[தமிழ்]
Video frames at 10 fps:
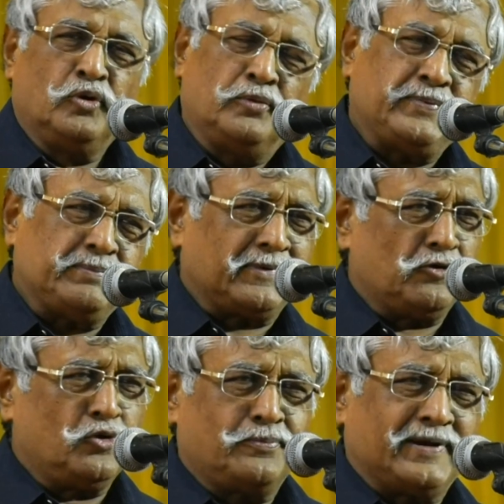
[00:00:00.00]
ஓபி
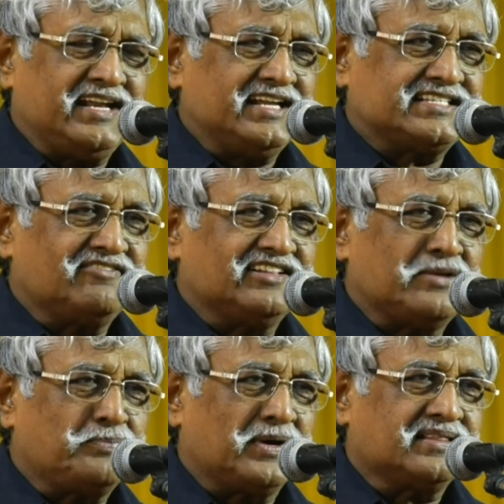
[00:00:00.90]

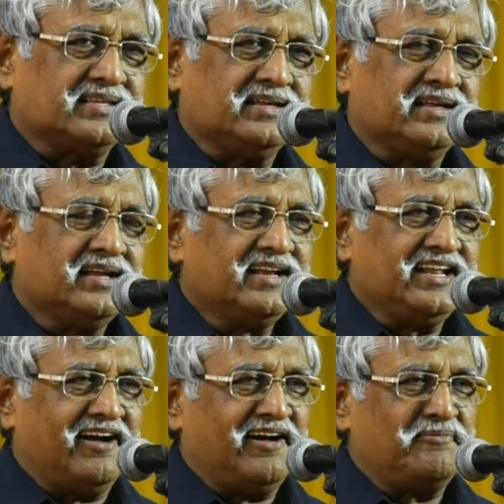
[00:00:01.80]
பன்னீர்செல்வத்தை பார்த்து
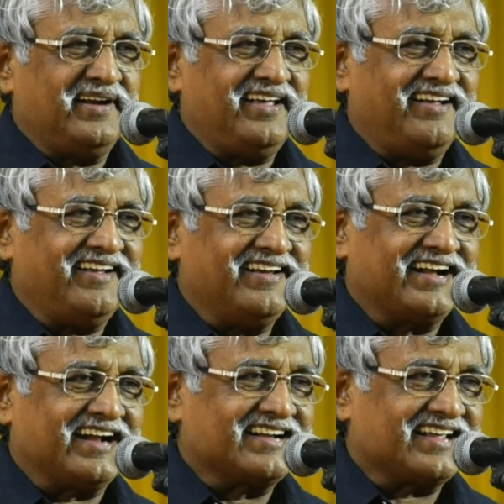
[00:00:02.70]
நீ ஆம்பளையா
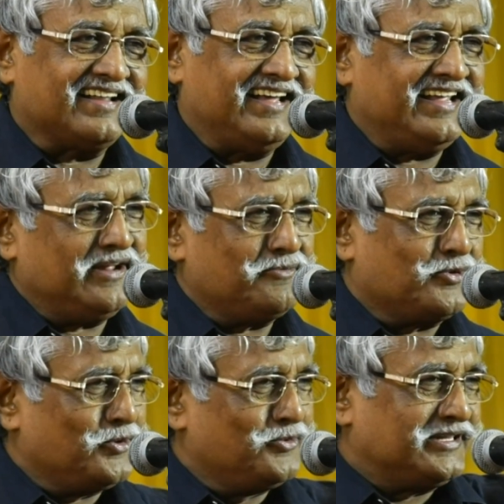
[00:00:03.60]
என்று கேட்கிற தைரியம்
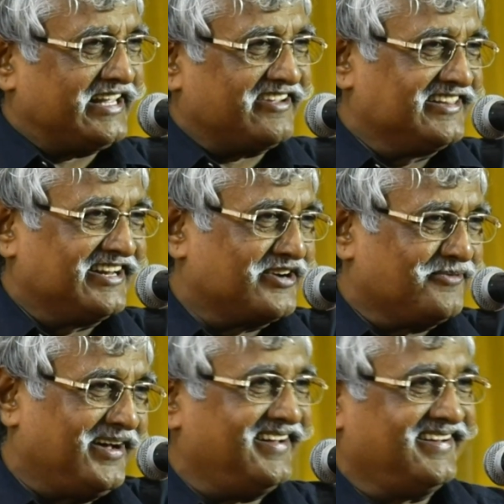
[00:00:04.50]
குருமூர்த்திக்கு
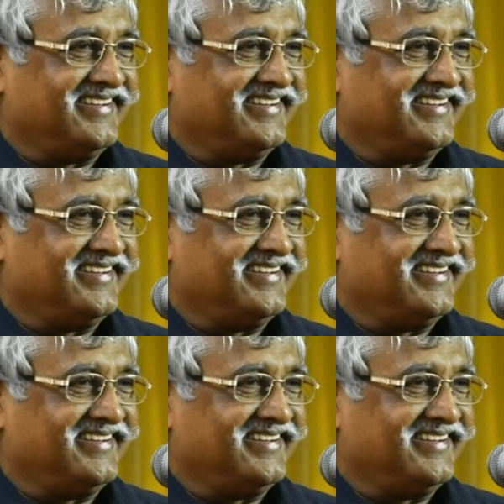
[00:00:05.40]
வந்திருக்குமா